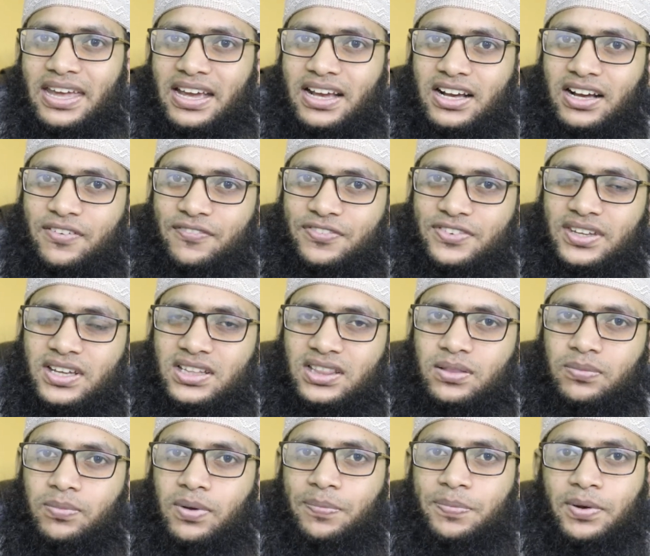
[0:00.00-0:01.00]
এক সাত
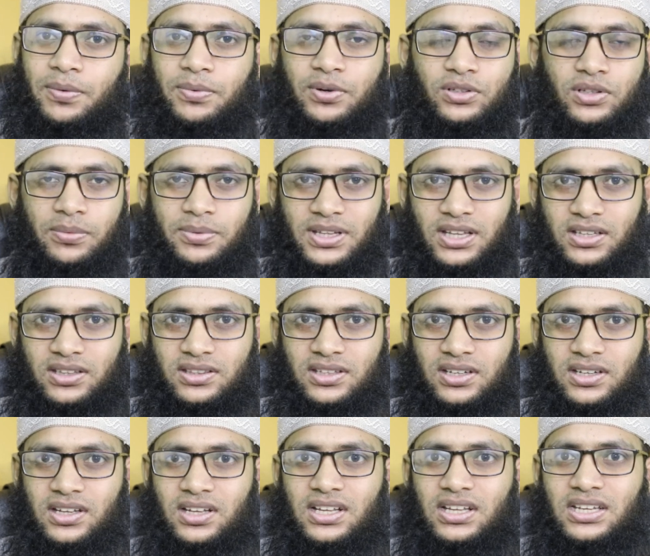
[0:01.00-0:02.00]
বিপ্লব বৌদ্ধ বেদান্তে